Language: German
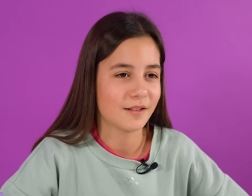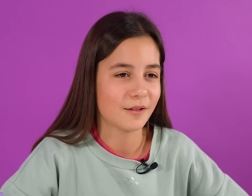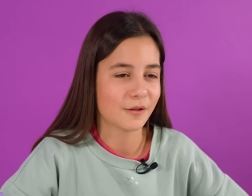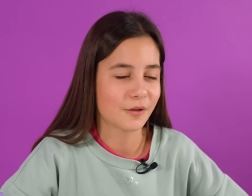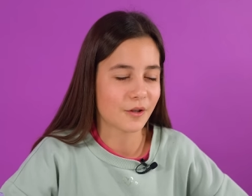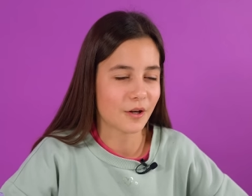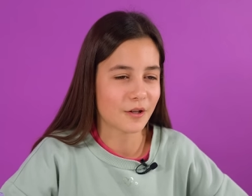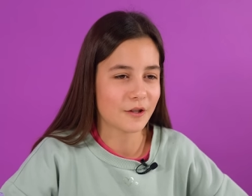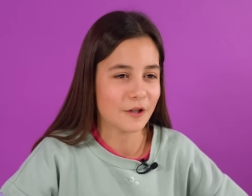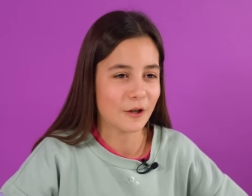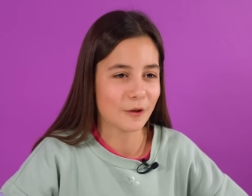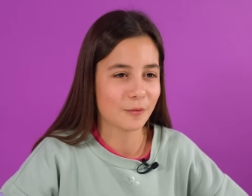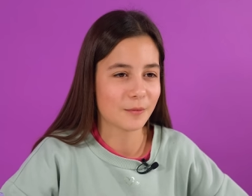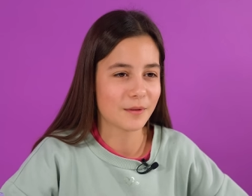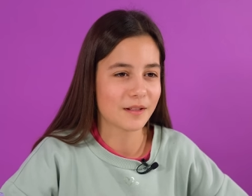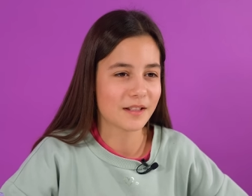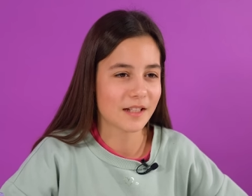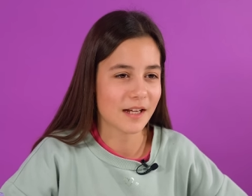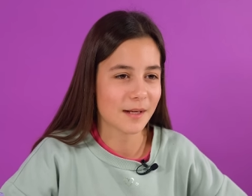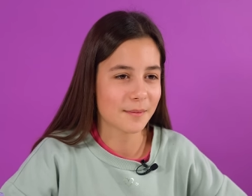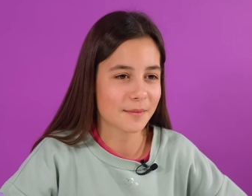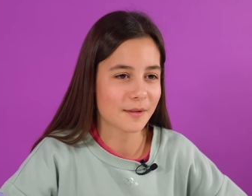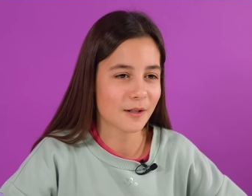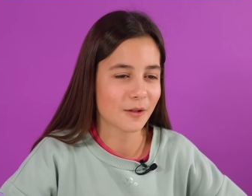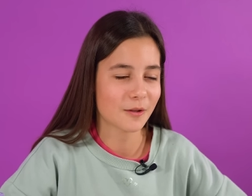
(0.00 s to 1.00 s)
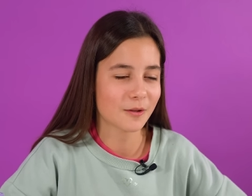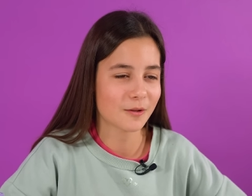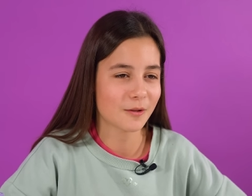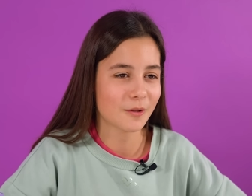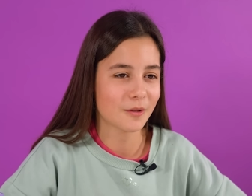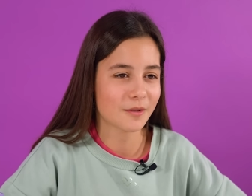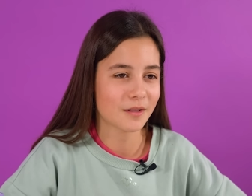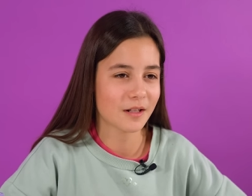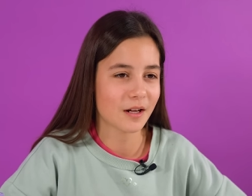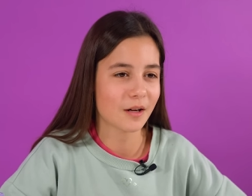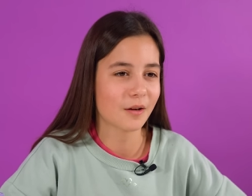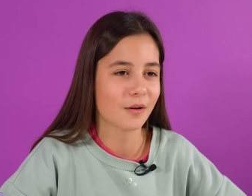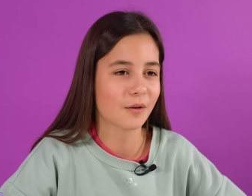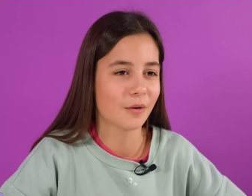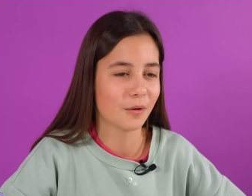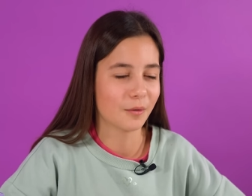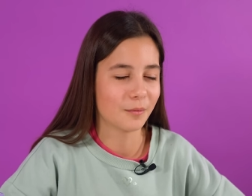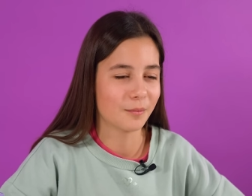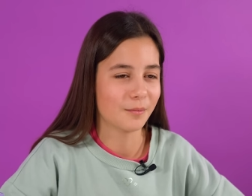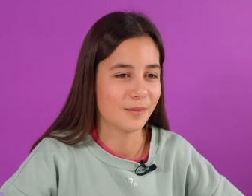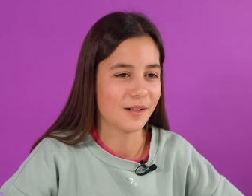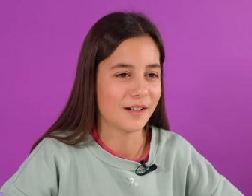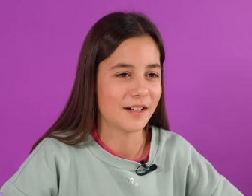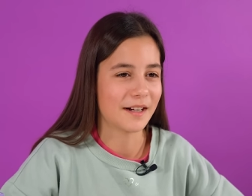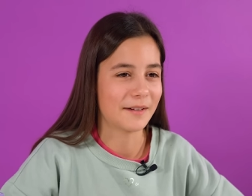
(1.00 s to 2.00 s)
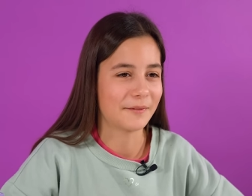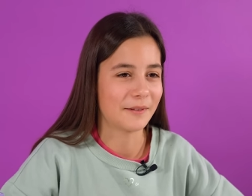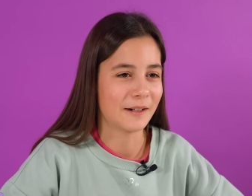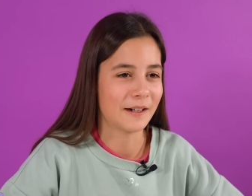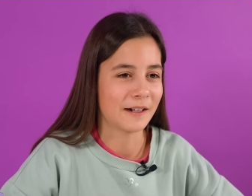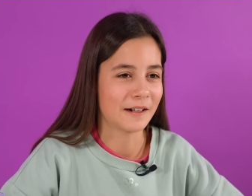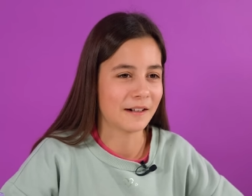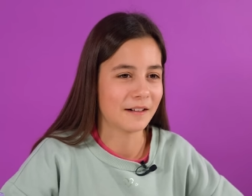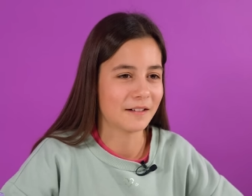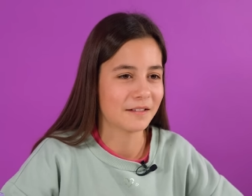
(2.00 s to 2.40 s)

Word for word: Ihr könnt auch mit Selbstauslöser Gruppenbilder machen.